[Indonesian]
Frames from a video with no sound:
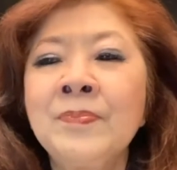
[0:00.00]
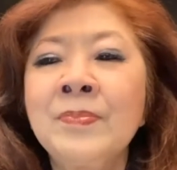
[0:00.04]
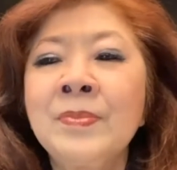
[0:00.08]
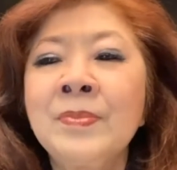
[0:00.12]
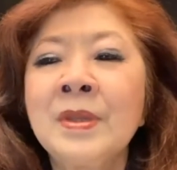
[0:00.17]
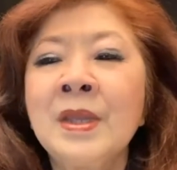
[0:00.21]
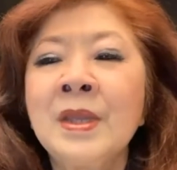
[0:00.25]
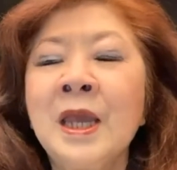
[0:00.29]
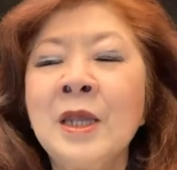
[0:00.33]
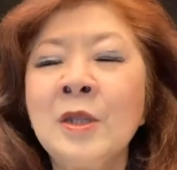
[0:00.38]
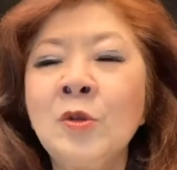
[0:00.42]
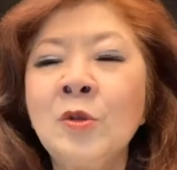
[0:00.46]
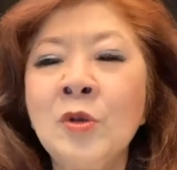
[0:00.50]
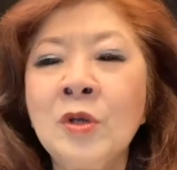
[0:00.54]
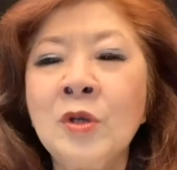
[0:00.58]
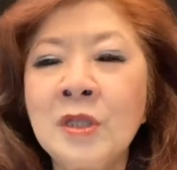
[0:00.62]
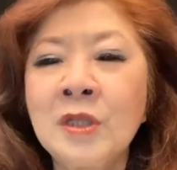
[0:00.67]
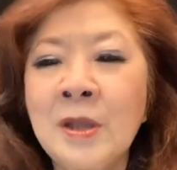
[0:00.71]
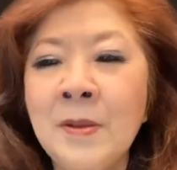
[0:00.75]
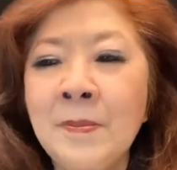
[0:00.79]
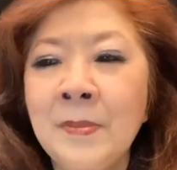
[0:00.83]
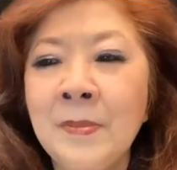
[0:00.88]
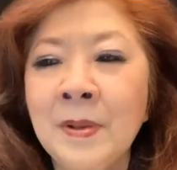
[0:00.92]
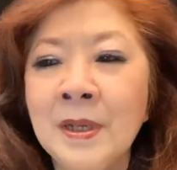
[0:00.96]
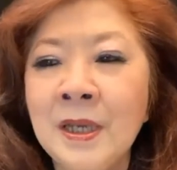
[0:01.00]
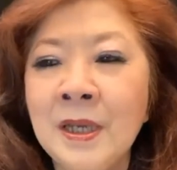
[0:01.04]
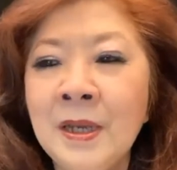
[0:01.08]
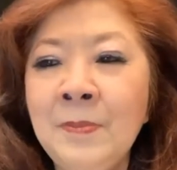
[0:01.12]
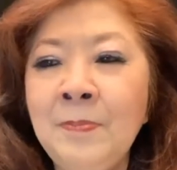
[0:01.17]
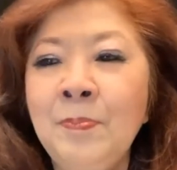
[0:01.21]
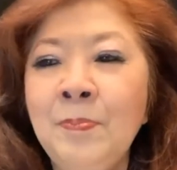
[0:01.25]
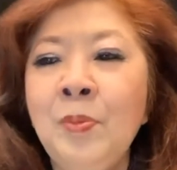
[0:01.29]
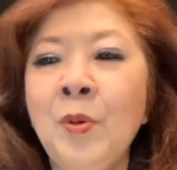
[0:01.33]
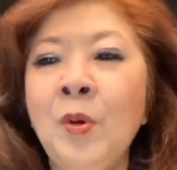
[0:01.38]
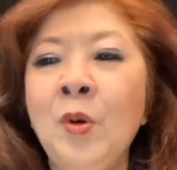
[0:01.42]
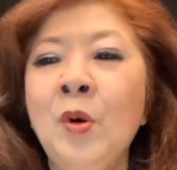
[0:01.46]
yaitu kita
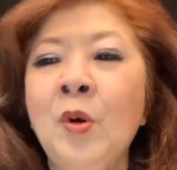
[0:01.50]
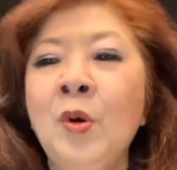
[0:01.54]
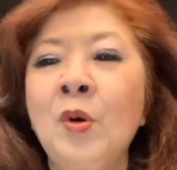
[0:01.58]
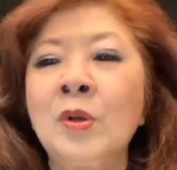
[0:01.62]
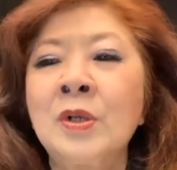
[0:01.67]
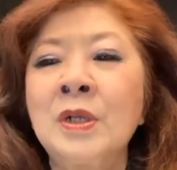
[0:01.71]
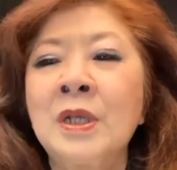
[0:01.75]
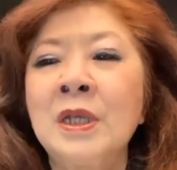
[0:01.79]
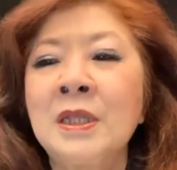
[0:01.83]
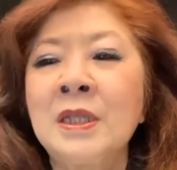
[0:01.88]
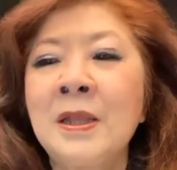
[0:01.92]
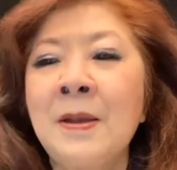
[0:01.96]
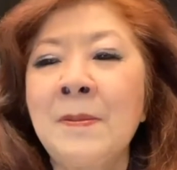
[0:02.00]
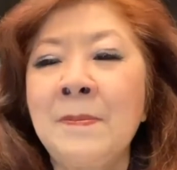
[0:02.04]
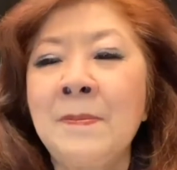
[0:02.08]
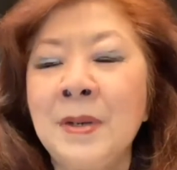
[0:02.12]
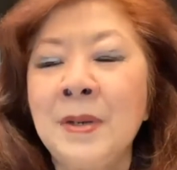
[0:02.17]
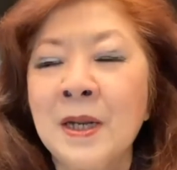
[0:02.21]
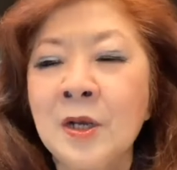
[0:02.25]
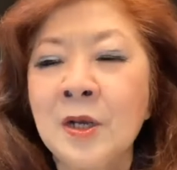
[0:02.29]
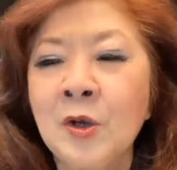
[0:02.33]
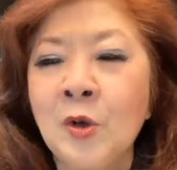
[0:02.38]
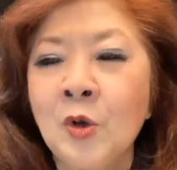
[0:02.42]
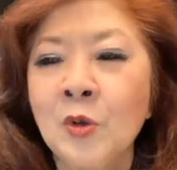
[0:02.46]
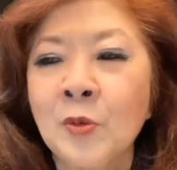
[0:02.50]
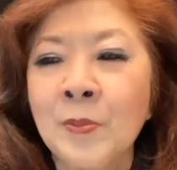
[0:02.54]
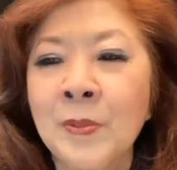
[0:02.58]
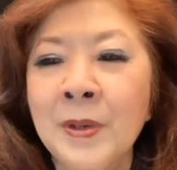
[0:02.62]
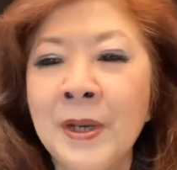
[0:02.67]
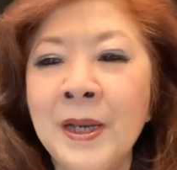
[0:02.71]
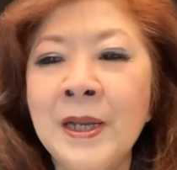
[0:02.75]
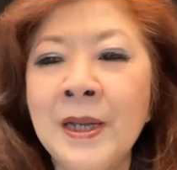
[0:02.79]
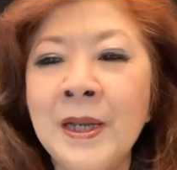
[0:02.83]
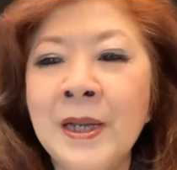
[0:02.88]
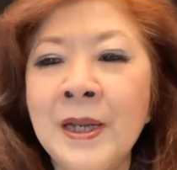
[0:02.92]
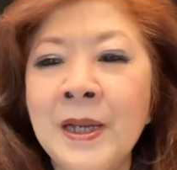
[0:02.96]
menghibur kita menegur
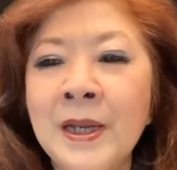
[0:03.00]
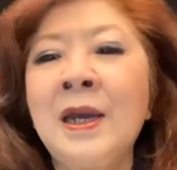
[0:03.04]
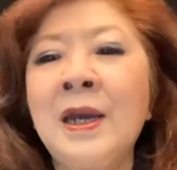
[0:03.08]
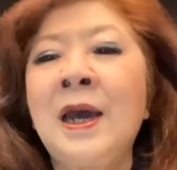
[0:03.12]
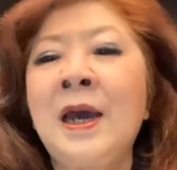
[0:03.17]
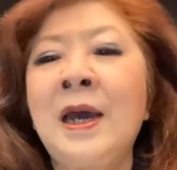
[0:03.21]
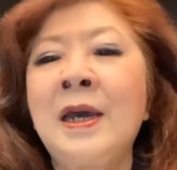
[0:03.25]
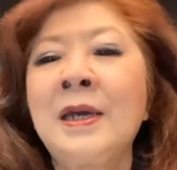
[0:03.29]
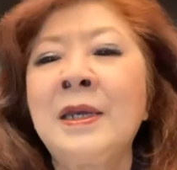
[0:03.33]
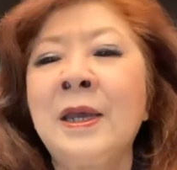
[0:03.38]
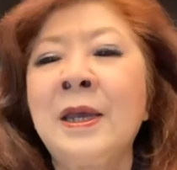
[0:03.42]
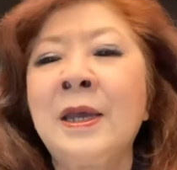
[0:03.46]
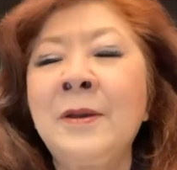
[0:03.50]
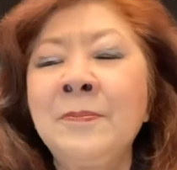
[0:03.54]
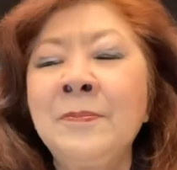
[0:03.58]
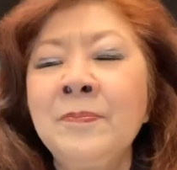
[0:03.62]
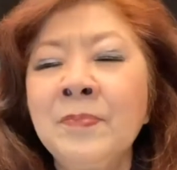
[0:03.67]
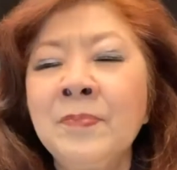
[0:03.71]
mereka ya